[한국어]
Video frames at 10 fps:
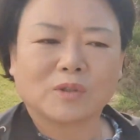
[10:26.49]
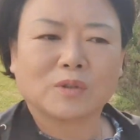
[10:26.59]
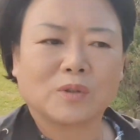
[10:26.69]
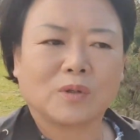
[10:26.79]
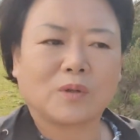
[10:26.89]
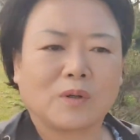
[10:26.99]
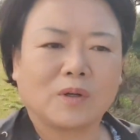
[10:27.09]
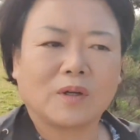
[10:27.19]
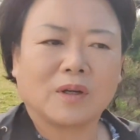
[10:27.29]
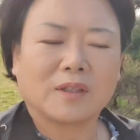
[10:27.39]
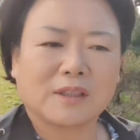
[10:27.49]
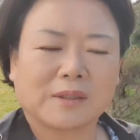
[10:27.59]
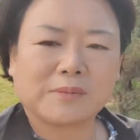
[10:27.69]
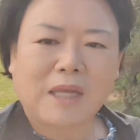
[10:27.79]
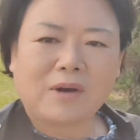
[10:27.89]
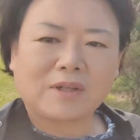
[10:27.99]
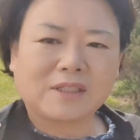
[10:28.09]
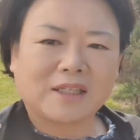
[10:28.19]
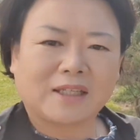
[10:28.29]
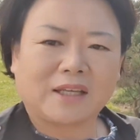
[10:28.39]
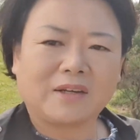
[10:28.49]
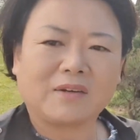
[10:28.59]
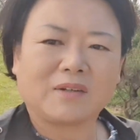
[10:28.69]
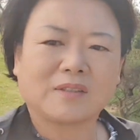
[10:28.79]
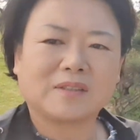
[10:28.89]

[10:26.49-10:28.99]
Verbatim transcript: 정도 지금 4월이잖아요.